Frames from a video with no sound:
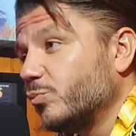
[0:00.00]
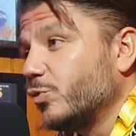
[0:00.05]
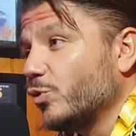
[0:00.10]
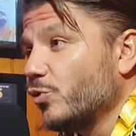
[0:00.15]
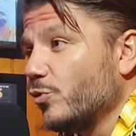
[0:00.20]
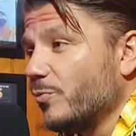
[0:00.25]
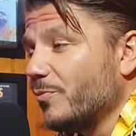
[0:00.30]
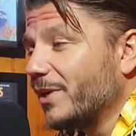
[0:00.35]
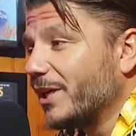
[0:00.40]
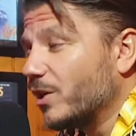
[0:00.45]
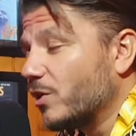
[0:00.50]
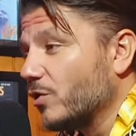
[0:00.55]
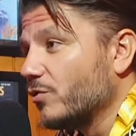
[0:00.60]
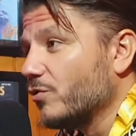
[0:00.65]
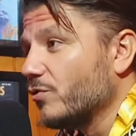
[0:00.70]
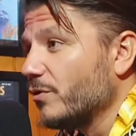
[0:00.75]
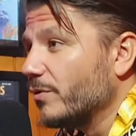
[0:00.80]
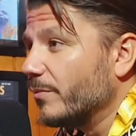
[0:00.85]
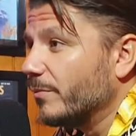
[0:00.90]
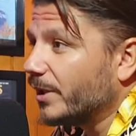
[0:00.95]
plus
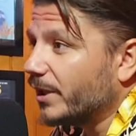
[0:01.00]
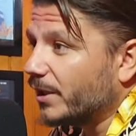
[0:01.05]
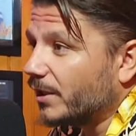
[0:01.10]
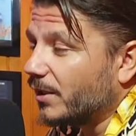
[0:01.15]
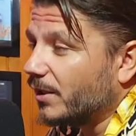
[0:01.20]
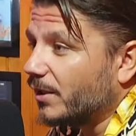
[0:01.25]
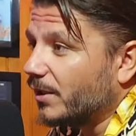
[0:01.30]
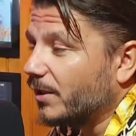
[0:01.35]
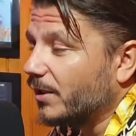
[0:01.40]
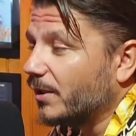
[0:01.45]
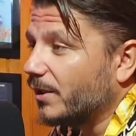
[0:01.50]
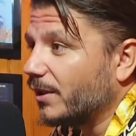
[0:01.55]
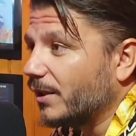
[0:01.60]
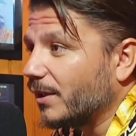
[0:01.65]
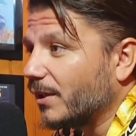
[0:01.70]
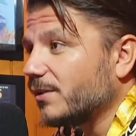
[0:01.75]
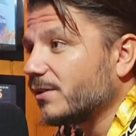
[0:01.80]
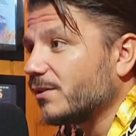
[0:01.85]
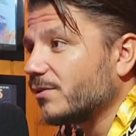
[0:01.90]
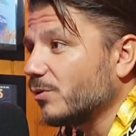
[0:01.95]
méconnu mais hmm. qui,
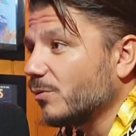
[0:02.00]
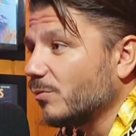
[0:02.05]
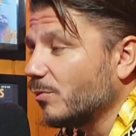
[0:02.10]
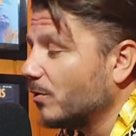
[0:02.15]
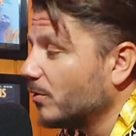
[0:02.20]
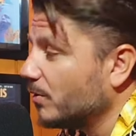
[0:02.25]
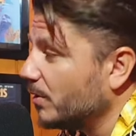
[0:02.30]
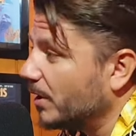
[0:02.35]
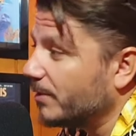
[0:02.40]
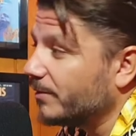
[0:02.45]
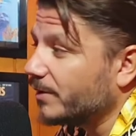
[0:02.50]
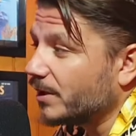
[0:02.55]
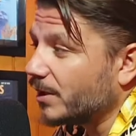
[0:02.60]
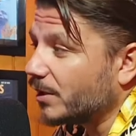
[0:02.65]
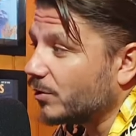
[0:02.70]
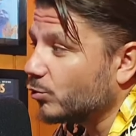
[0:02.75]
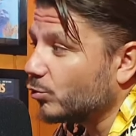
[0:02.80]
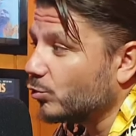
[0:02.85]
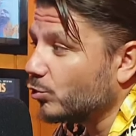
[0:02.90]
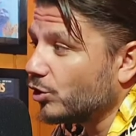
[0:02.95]
reste bon avec
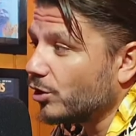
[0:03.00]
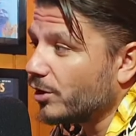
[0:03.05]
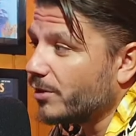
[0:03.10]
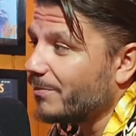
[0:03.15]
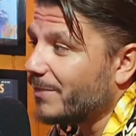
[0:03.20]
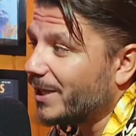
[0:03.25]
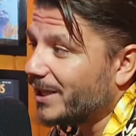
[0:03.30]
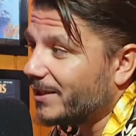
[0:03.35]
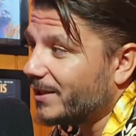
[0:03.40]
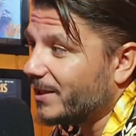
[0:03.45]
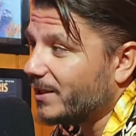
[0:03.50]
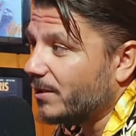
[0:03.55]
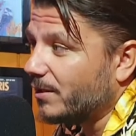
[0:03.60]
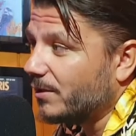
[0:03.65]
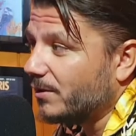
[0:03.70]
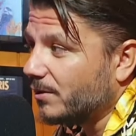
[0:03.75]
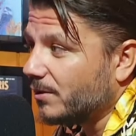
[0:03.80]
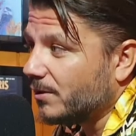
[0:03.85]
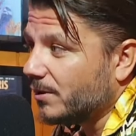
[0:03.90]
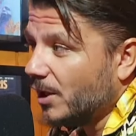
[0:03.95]
un tout jeune Matt
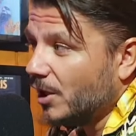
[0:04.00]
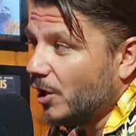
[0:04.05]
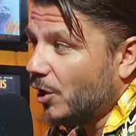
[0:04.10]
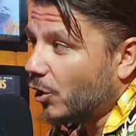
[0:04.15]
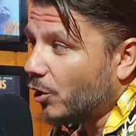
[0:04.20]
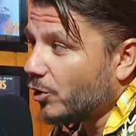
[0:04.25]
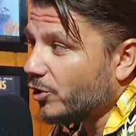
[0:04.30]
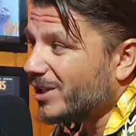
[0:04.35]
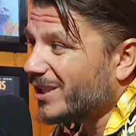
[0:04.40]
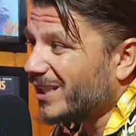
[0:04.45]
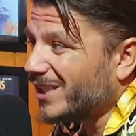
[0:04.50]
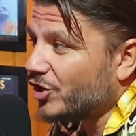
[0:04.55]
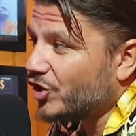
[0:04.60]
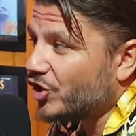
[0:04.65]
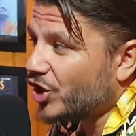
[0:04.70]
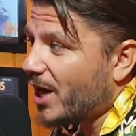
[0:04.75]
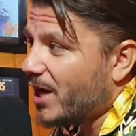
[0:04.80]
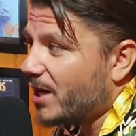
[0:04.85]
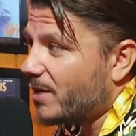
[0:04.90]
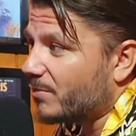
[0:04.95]
Dillon, Rusty
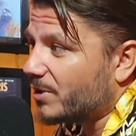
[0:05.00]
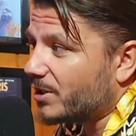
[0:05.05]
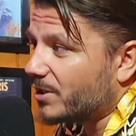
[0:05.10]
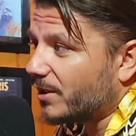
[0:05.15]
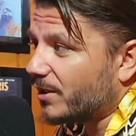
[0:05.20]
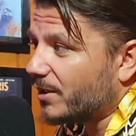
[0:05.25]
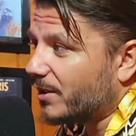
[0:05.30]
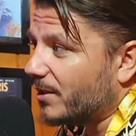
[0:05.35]
James les